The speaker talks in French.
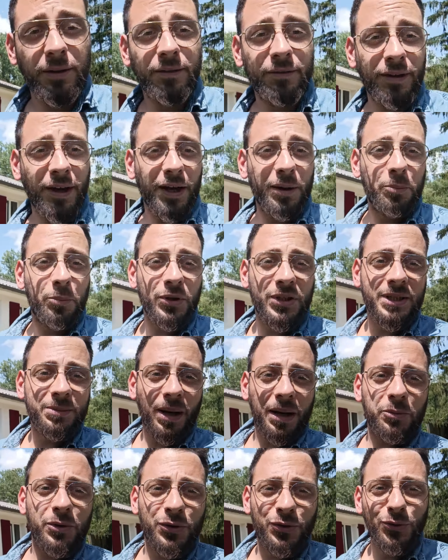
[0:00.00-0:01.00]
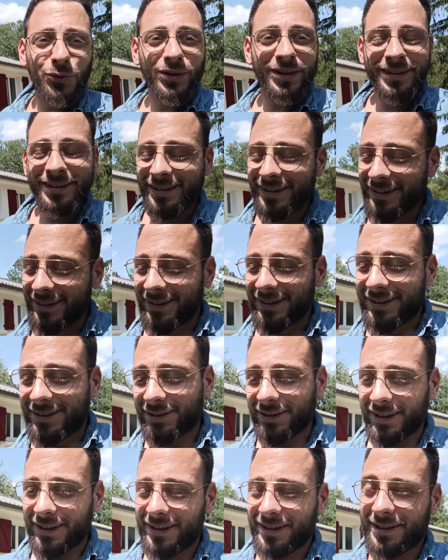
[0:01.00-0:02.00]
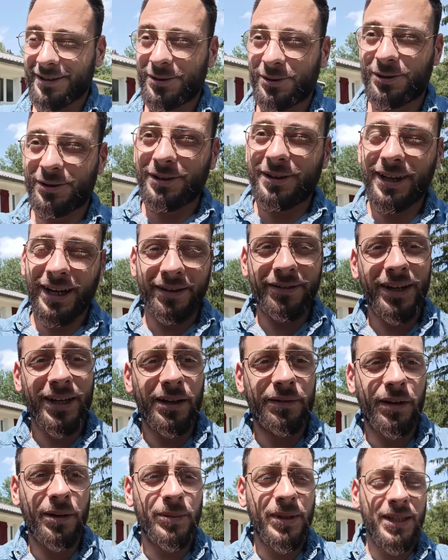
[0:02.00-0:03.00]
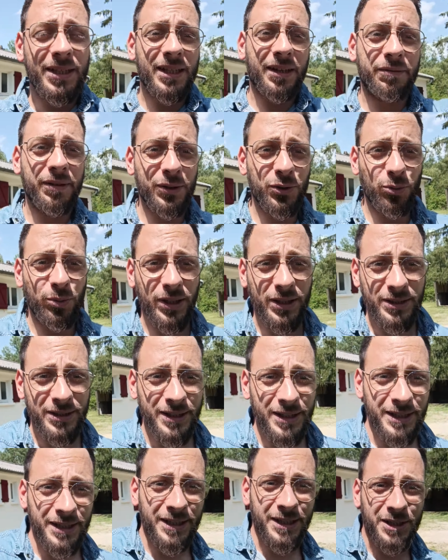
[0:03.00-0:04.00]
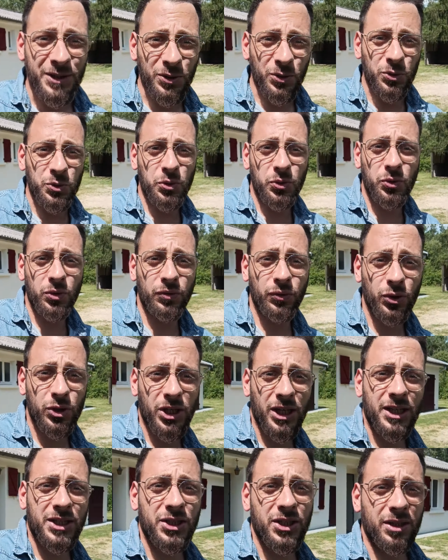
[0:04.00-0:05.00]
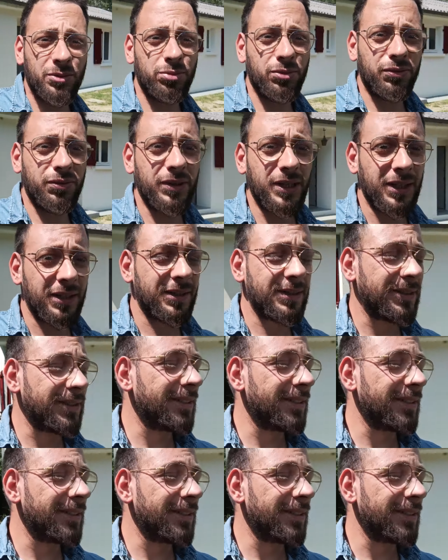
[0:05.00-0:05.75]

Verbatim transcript: faire un petit barbecue, tu vois. Donc, avec la famille, ça fait du bien. Donc, du coup, il faut que j'aille acheter à bouffer.